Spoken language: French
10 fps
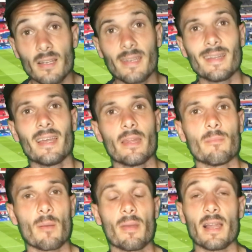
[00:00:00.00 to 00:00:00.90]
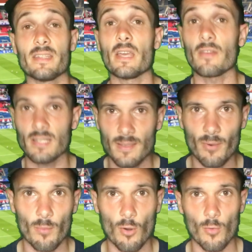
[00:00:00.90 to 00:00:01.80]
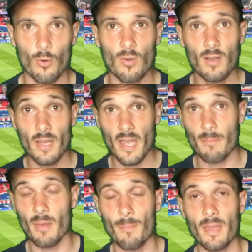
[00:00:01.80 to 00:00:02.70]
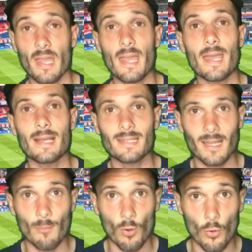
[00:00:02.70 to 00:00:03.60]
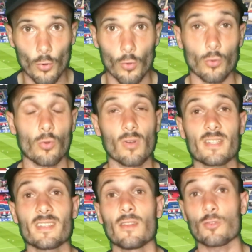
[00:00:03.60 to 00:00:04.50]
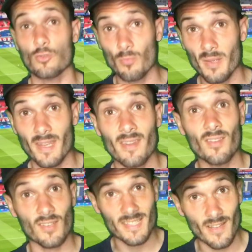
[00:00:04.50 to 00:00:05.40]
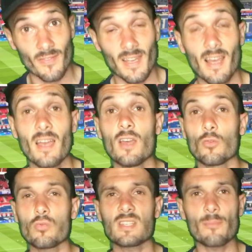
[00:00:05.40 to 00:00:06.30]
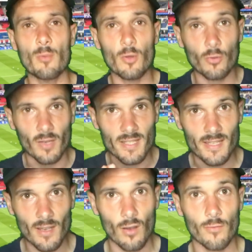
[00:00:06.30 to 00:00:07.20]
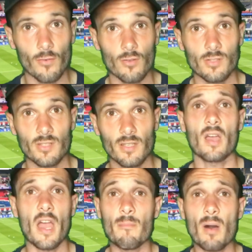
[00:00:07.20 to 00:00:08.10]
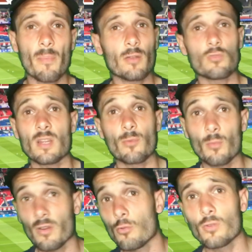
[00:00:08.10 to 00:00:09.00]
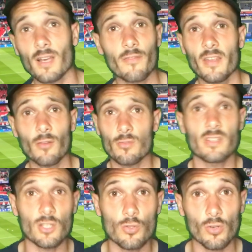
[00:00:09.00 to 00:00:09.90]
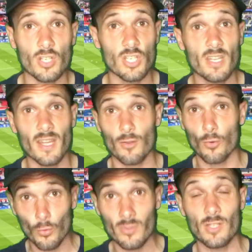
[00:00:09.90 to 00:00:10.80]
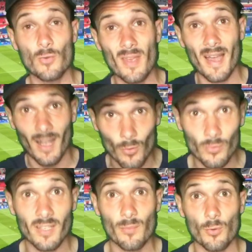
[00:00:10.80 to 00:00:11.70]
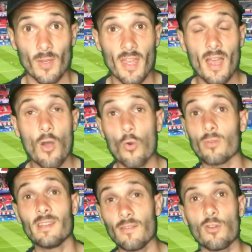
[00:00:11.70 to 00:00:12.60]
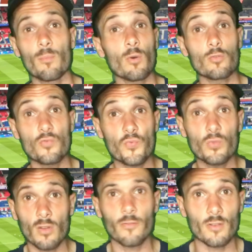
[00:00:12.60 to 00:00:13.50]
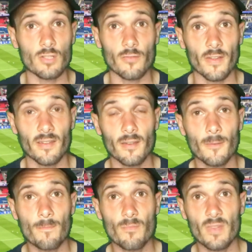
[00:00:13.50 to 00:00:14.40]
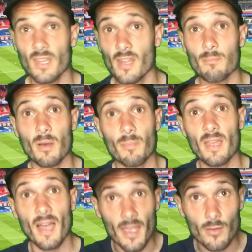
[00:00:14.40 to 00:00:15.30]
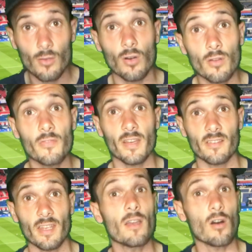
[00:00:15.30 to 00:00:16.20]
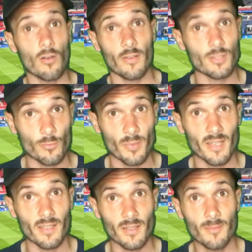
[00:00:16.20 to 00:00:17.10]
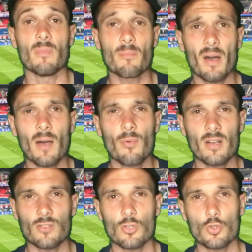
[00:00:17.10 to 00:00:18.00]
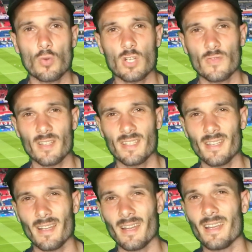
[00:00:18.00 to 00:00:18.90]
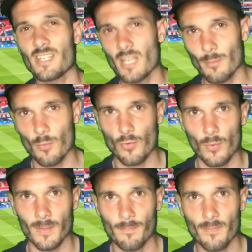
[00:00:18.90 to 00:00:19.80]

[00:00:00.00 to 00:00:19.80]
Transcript: Kylian Mbappé l'a dit avec ses propres mots. Mbappé est extrêmement heureux de rester dans son pays, dans ville, tout simplement de rester en France. Mbappé est tout simplement ultra fier de ses origines et de continuer à contribuer au développement du foot en France en fait. Ken Mbappé a une grande fierté envers son pays. Mais par rapport à son choix, je vais essayer d'aller légèrement plus loin.